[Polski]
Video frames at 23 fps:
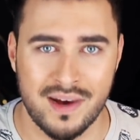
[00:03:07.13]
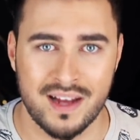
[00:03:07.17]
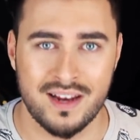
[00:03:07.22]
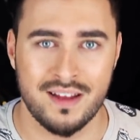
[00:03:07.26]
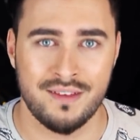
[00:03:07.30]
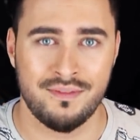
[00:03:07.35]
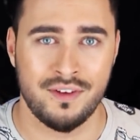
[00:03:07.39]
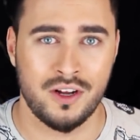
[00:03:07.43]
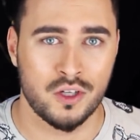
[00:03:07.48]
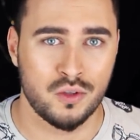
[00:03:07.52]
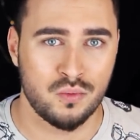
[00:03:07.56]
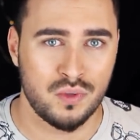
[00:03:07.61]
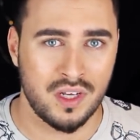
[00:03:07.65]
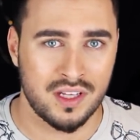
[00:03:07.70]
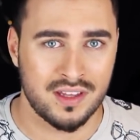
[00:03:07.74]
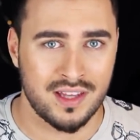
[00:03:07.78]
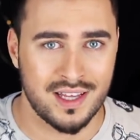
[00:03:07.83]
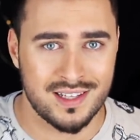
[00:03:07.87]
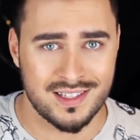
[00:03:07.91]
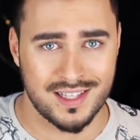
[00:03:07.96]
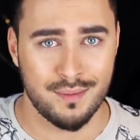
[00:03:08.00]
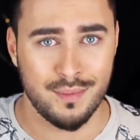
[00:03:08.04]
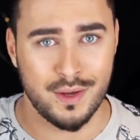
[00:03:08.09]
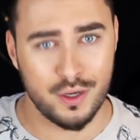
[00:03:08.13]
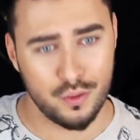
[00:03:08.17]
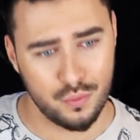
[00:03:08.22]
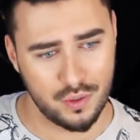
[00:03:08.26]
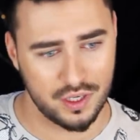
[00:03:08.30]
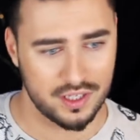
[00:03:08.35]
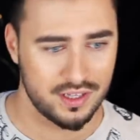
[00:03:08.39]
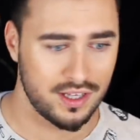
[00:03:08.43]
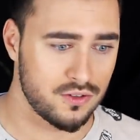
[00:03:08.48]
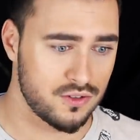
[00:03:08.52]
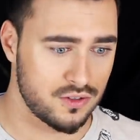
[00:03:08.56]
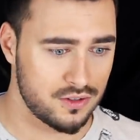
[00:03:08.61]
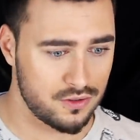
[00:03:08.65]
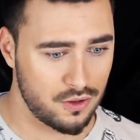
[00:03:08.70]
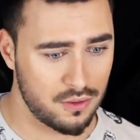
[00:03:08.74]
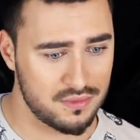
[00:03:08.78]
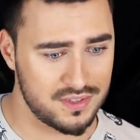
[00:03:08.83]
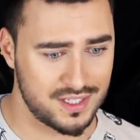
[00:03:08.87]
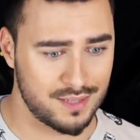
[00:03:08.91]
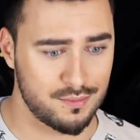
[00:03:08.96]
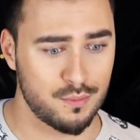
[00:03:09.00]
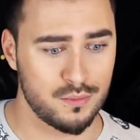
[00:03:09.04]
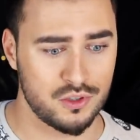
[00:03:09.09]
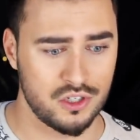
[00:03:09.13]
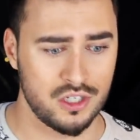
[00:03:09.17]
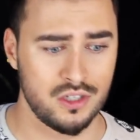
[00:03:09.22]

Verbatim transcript: ale wykonuję te same ruchy, to, tą samą